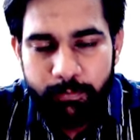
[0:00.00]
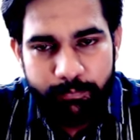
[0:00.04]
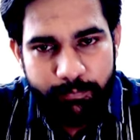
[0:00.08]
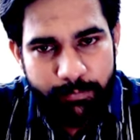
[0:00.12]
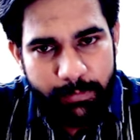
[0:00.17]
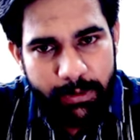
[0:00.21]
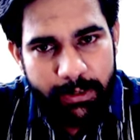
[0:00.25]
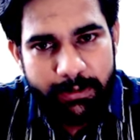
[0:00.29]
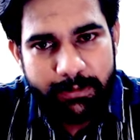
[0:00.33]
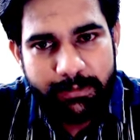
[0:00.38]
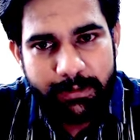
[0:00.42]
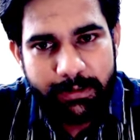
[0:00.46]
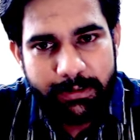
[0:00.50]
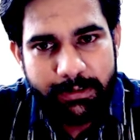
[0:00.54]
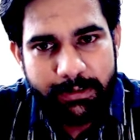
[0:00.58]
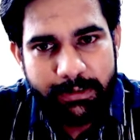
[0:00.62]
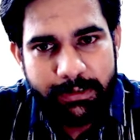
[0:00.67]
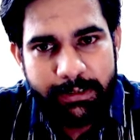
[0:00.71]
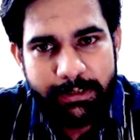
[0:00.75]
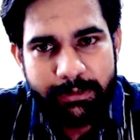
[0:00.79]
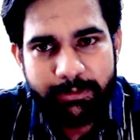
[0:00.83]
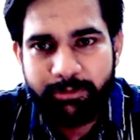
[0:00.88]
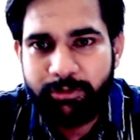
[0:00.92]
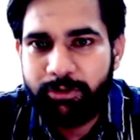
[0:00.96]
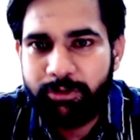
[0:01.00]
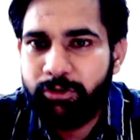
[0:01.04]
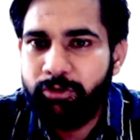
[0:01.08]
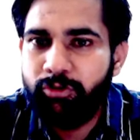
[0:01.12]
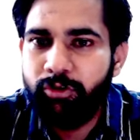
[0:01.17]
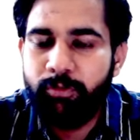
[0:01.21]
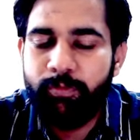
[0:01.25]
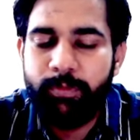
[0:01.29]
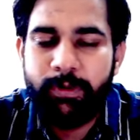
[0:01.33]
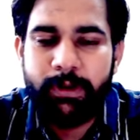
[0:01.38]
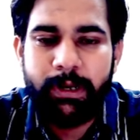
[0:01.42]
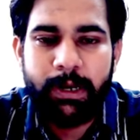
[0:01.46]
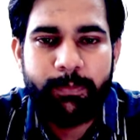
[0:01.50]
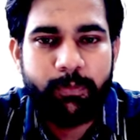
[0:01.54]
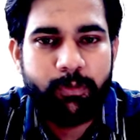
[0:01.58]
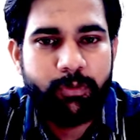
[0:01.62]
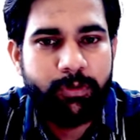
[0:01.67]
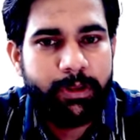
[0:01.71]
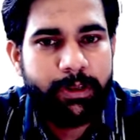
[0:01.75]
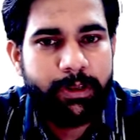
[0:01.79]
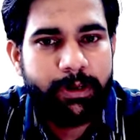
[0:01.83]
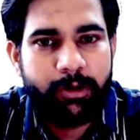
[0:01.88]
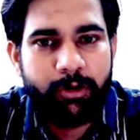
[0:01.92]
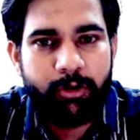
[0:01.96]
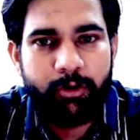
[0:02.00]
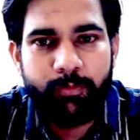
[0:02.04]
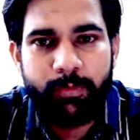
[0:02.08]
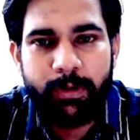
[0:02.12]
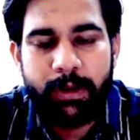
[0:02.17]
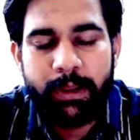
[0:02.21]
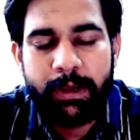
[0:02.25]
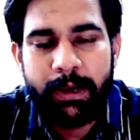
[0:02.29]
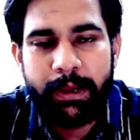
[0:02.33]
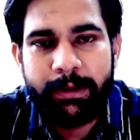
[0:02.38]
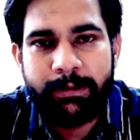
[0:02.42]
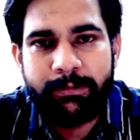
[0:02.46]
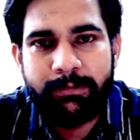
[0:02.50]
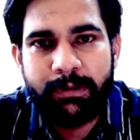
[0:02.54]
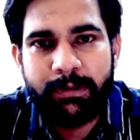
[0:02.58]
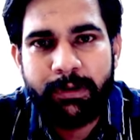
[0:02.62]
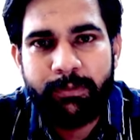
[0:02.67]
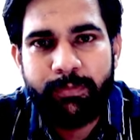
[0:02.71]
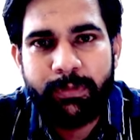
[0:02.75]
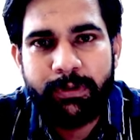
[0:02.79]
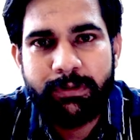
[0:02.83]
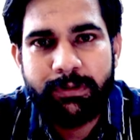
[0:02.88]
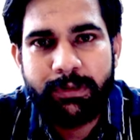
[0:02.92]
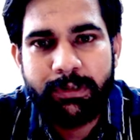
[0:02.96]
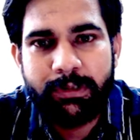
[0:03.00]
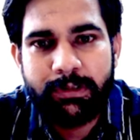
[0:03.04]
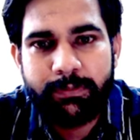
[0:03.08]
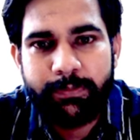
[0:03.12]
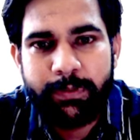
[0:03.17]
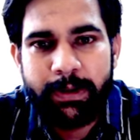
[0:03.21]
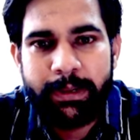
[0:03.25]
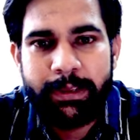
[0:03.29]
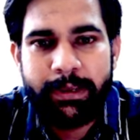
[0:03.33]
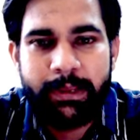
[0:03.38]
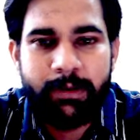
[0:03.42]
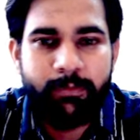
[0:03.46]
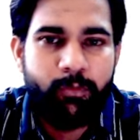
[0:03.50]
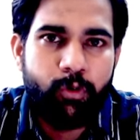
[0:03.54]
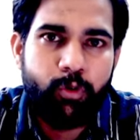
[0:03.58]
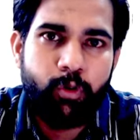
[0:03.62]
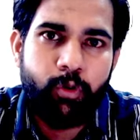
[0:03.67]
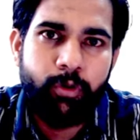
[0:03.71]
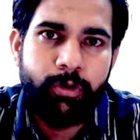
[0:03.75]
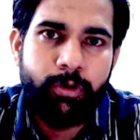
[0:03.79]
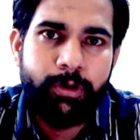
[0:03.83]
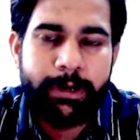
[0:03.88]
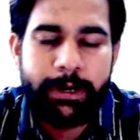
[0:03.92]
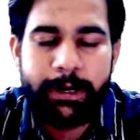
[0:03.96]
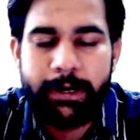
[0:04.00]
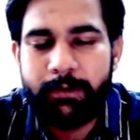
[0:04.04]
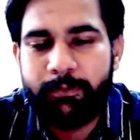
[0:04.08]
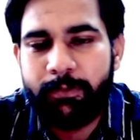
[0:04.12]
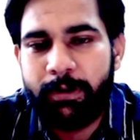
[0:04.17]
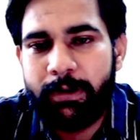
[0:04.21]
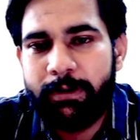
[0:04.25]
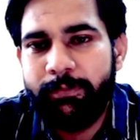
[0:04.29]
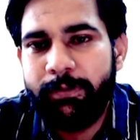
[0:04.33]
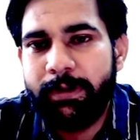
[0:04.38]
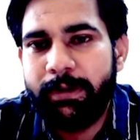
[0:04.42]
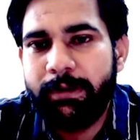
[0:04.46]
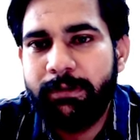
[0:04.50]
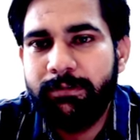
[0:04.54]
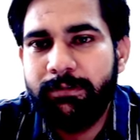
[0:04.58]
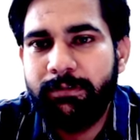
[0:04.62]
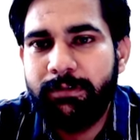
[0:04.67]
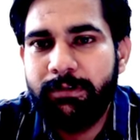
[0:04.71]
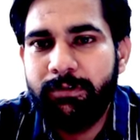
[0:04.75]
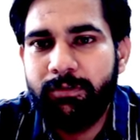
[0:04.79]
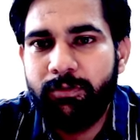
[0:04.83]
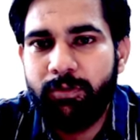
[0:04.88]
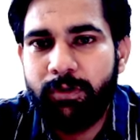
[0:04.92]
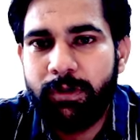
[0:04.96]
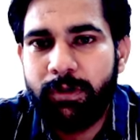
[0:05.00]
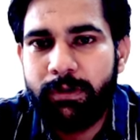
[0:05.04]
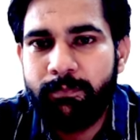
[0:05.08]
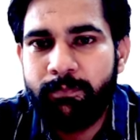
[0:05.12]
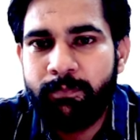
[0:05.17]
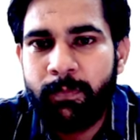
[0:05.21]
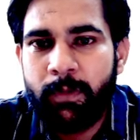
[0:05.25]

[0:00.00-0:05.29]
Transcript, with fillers: मिल सकती है सीचो भी आपको देखने को मिलेगा एग्जाम बेसिस पे लेकिन वो कॉन्ट्रैक्ट वाली वैकेंसीज होगी